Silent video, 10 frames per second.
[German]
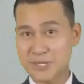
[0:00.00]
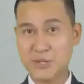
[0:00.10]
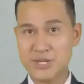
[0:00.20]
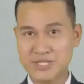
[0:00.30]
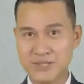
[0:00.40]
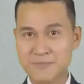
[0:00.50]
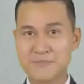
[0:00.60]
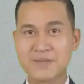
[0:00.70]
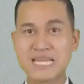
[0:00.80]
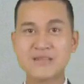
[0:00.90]
am
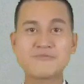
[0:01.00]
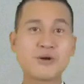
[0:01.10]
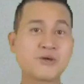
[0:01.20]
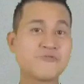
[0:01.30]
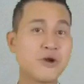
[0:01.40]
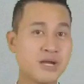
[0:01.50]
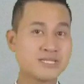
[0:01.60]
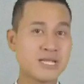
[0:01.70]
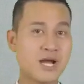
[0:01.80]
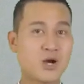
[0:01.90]
31.
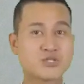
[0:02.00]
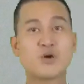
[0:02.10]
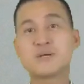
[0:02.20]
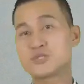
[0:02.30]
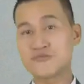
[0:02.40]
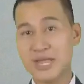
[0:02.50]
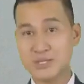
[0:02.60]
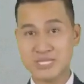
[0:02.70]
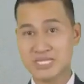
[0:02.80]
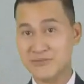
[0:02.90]

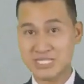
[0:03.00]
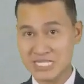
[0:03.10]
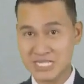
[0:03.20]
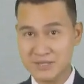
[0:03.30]
August.